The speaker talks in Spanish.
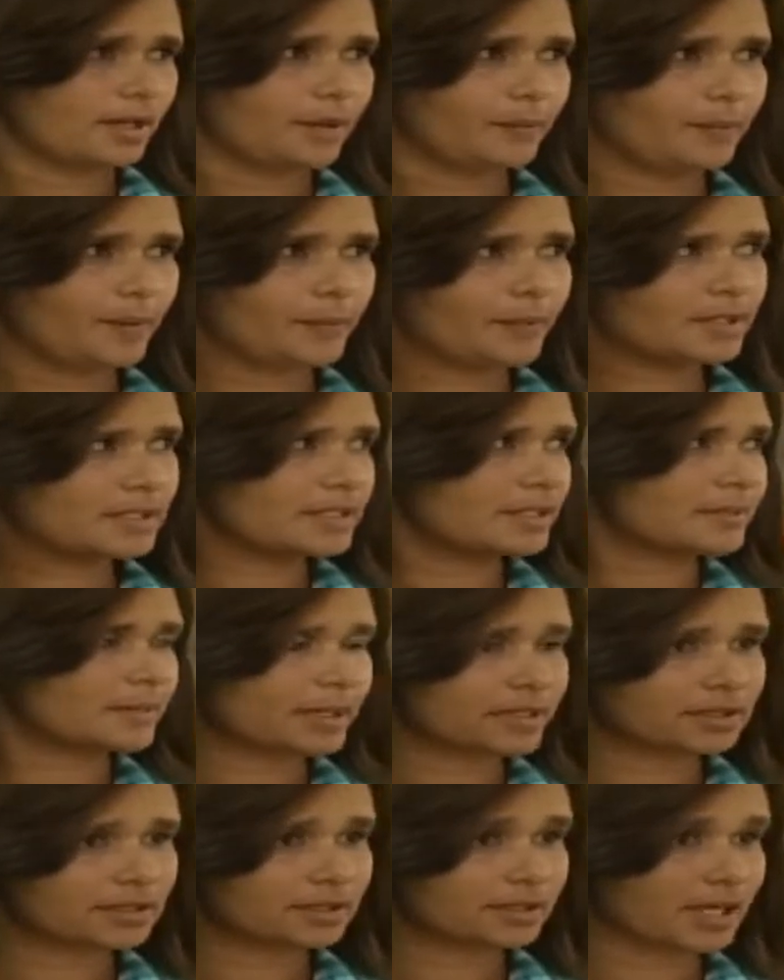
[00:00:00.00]
vamos a decir,
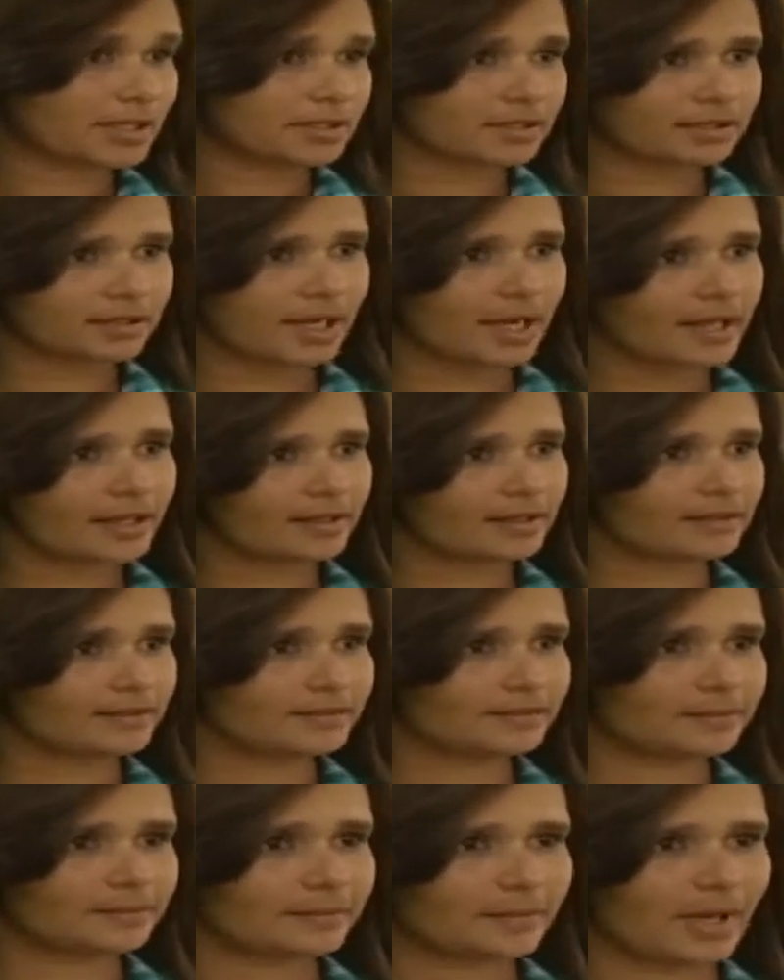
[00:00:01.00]
vienes cansada,
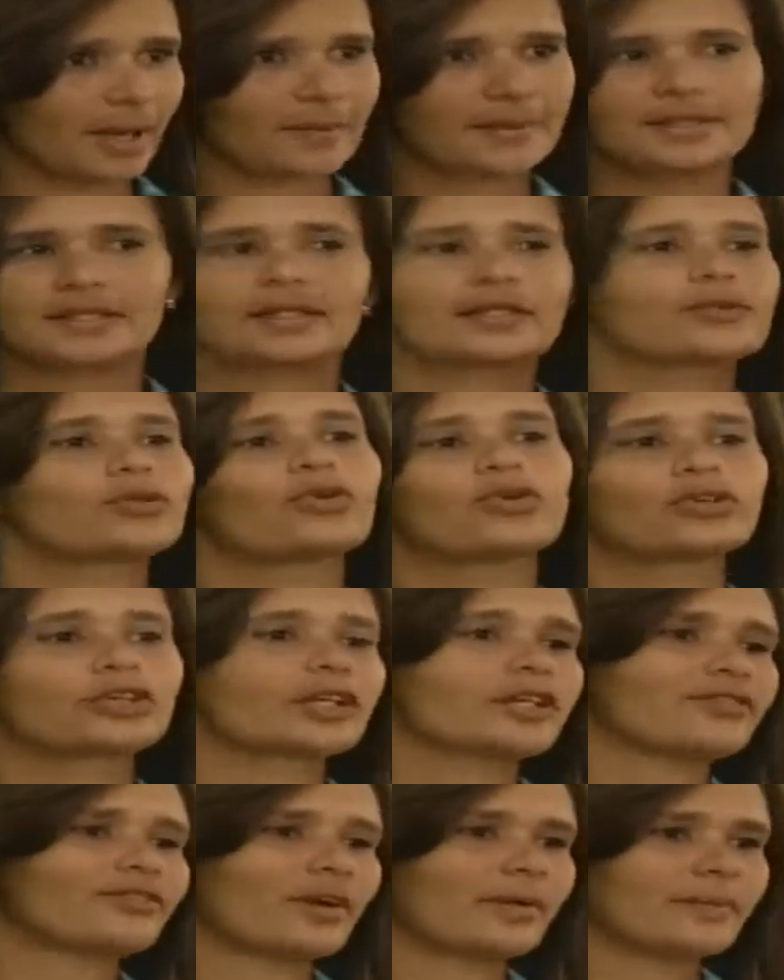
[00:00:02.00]
que a veces uno
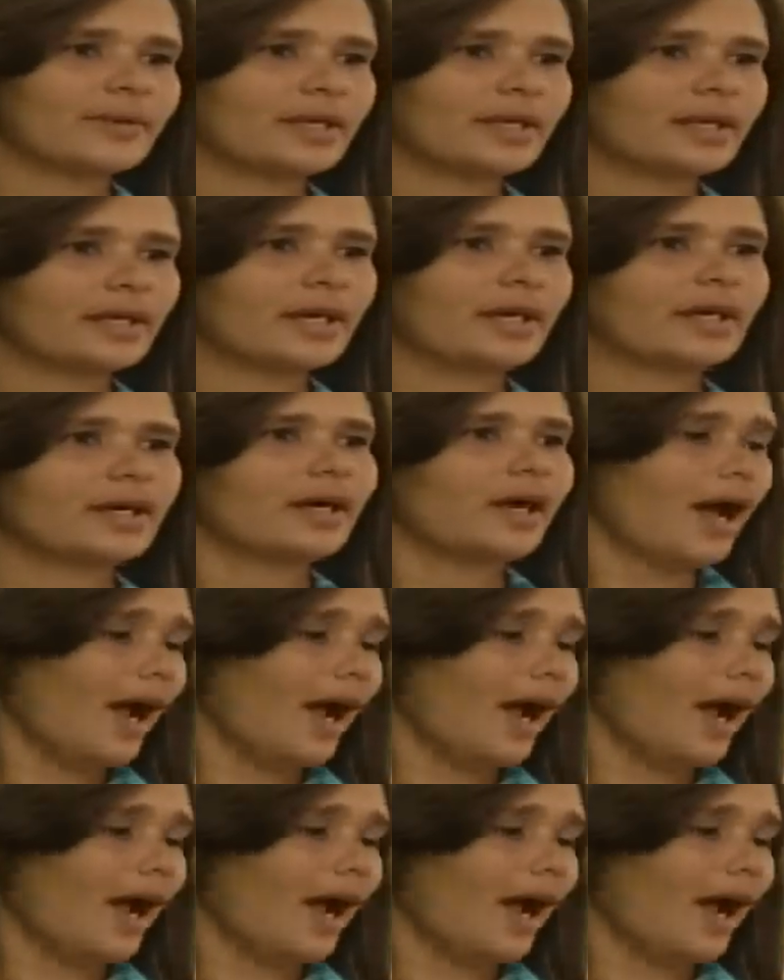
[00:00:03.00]
tiene familia,